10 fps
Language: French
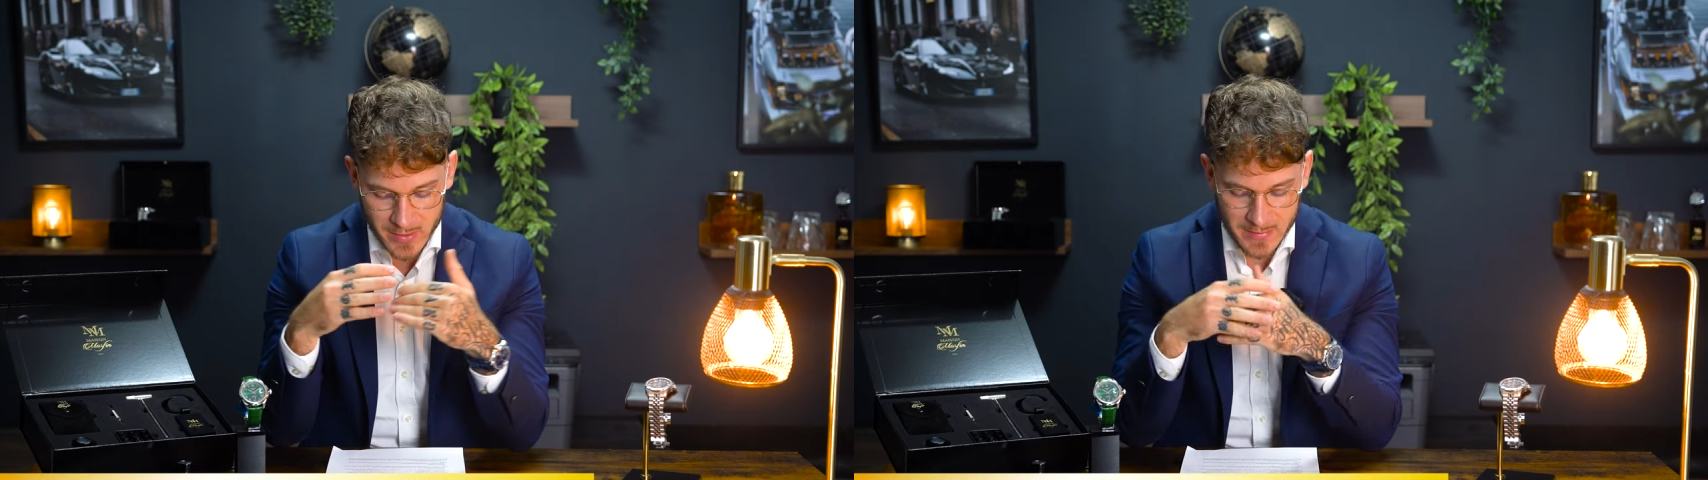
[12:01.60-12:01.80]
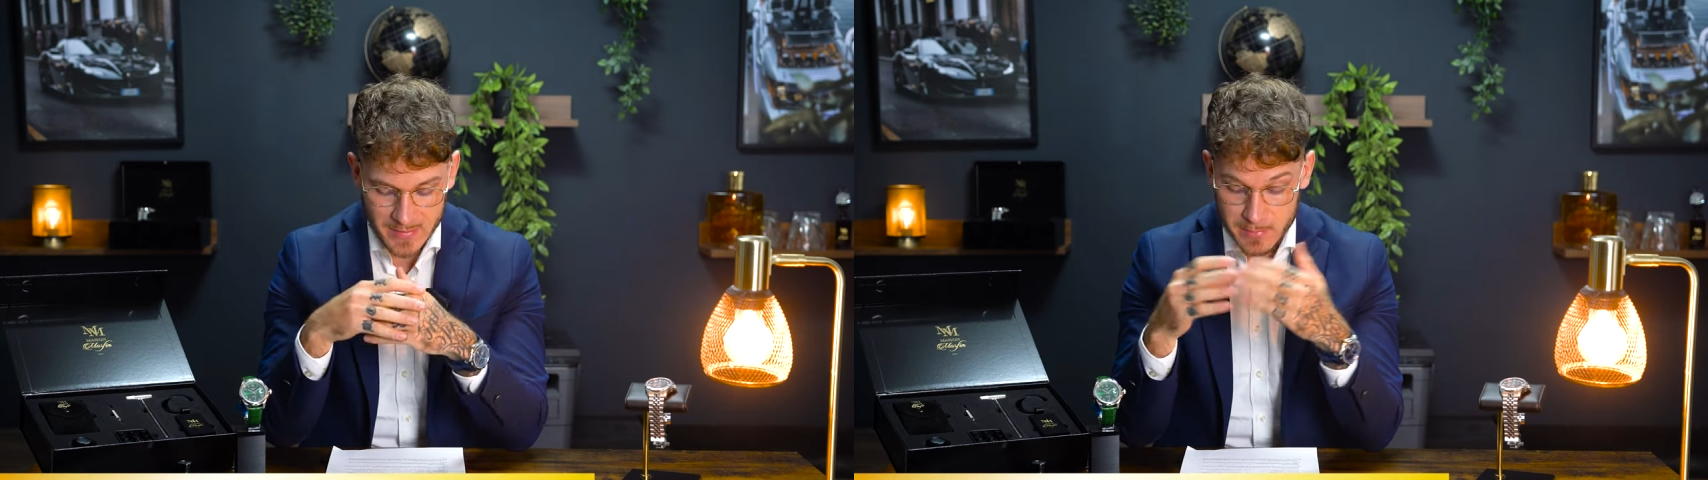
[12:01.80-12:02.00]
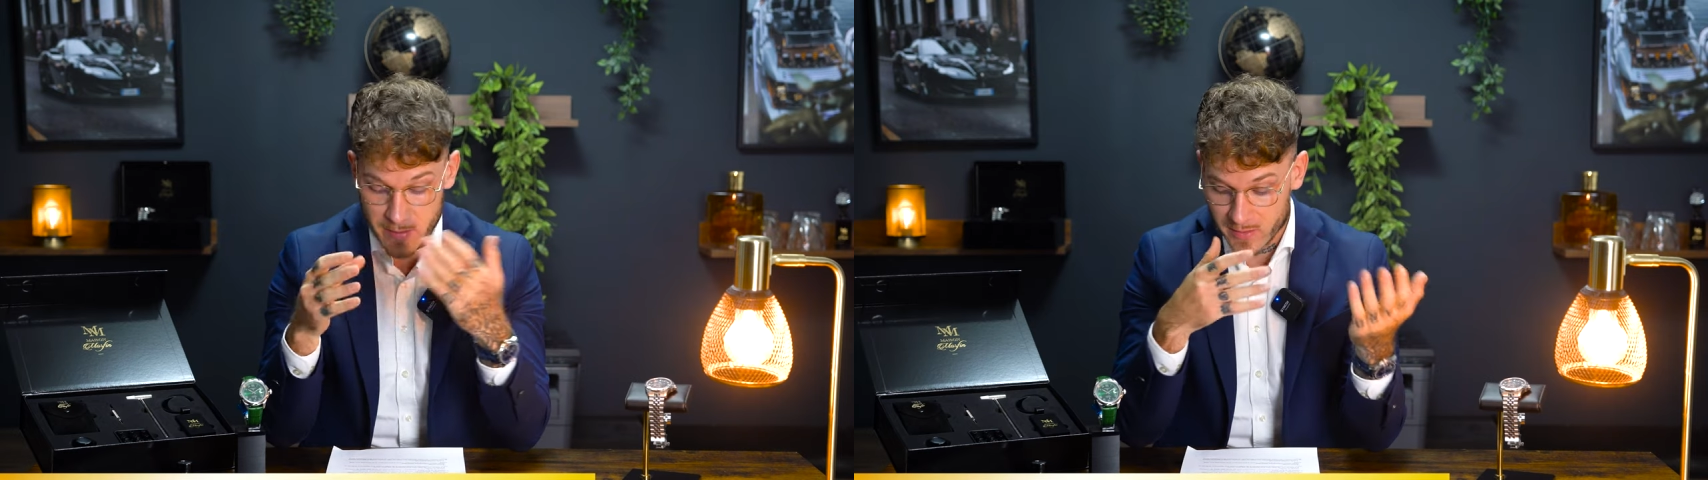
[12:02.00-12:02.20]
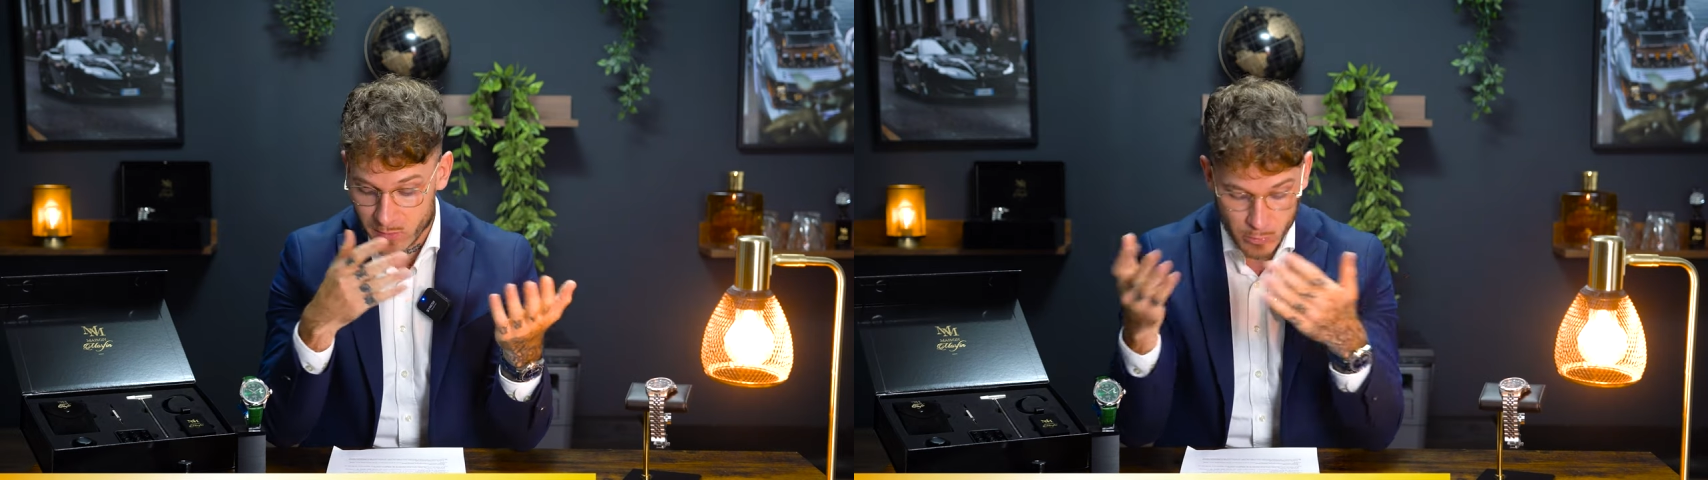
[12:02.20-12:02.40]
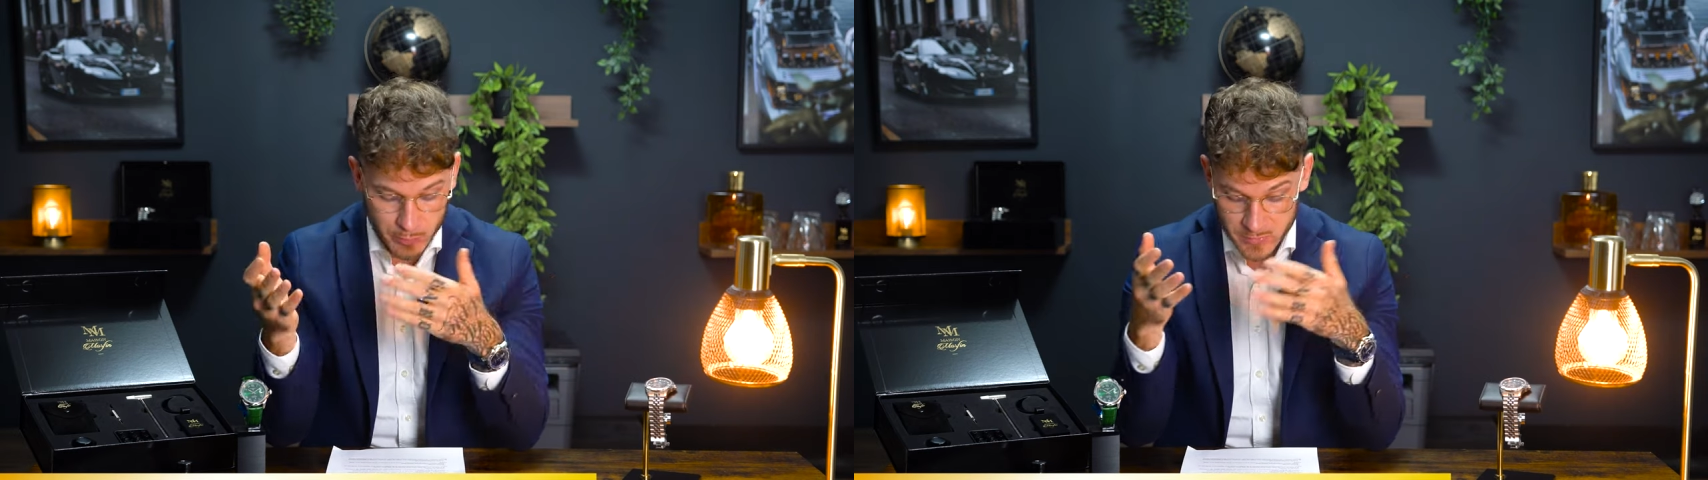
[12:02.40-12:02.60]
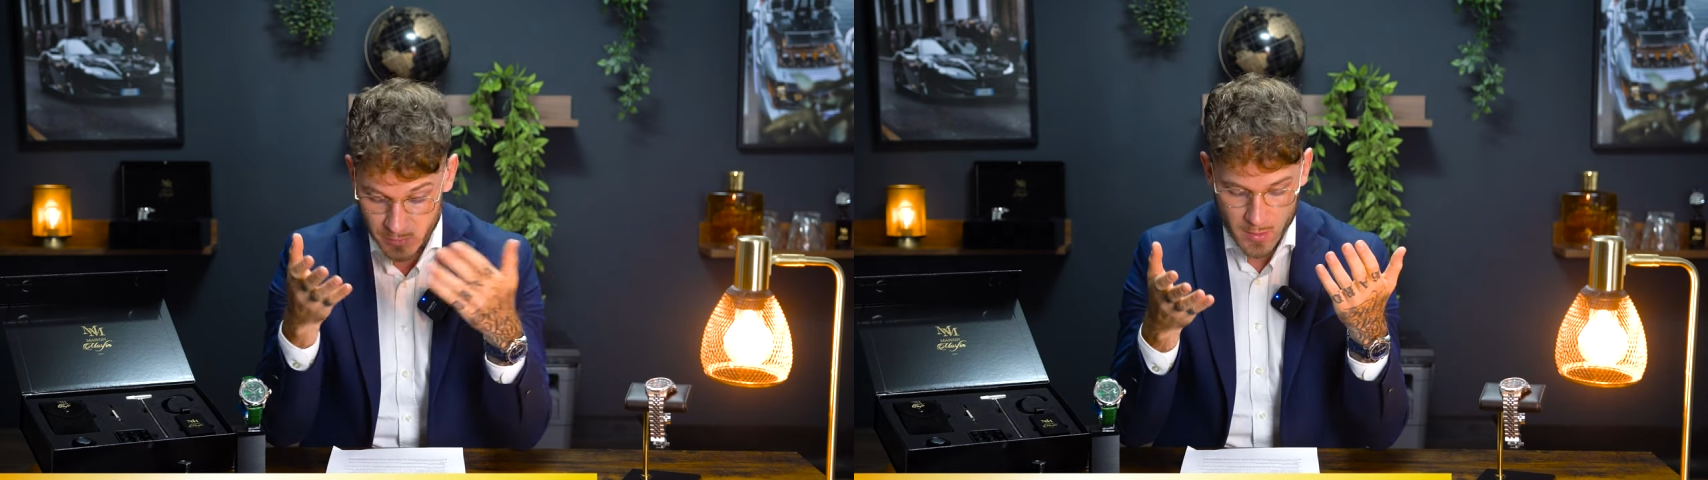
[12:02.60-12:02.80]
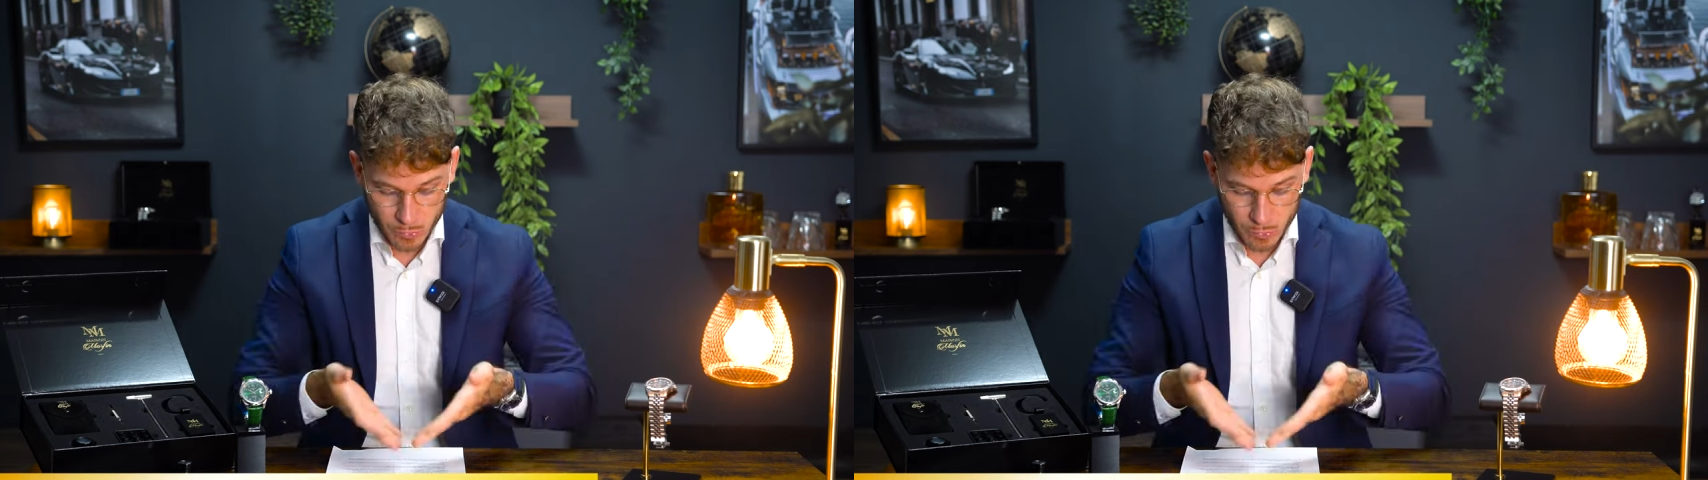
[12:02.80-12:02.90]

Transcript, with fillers: accessibles avec des composants,